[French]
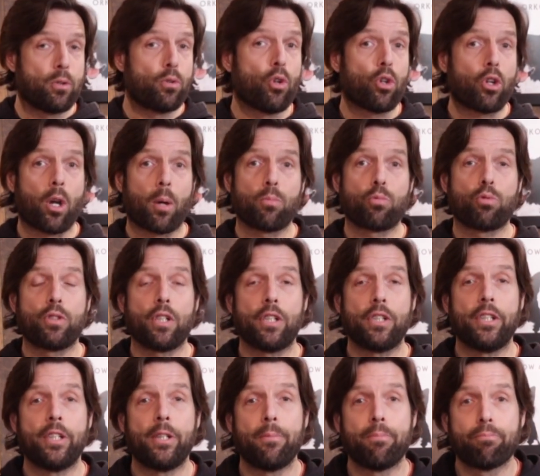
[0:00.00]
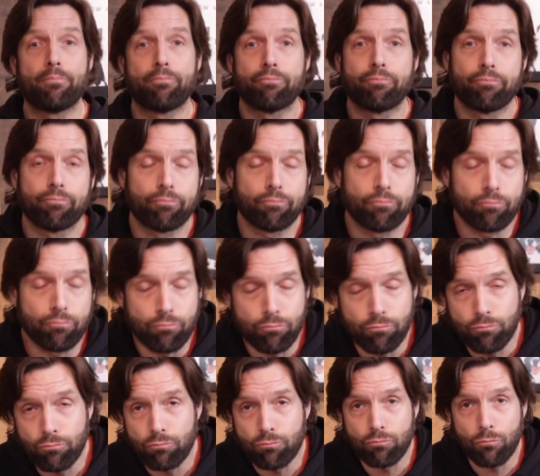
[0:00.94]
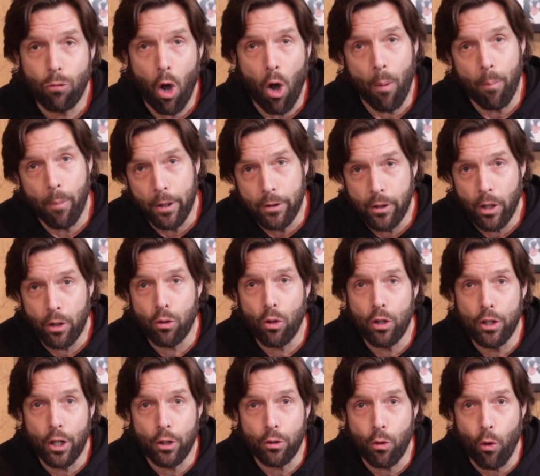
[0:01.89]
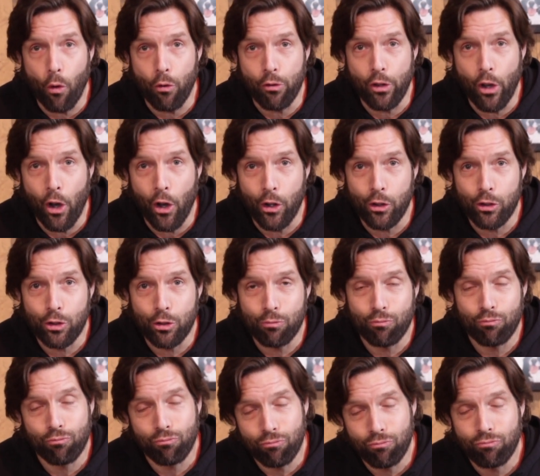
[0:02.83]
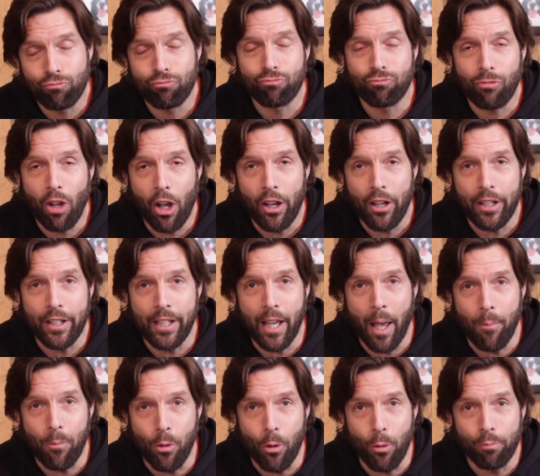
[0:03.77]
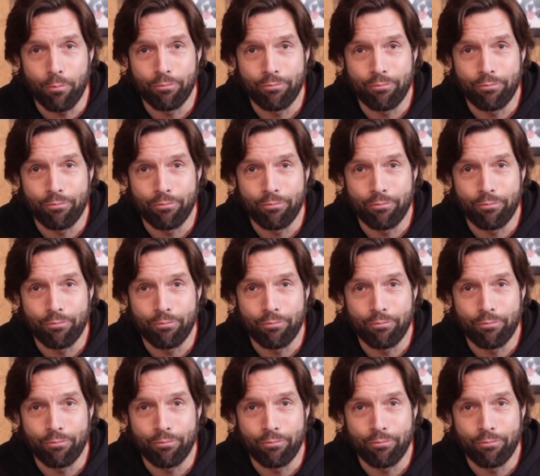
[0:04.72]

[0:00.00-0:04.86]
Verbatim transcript: deux, comme je vous ai dit, en matière de lien de confiance, il y a mieux.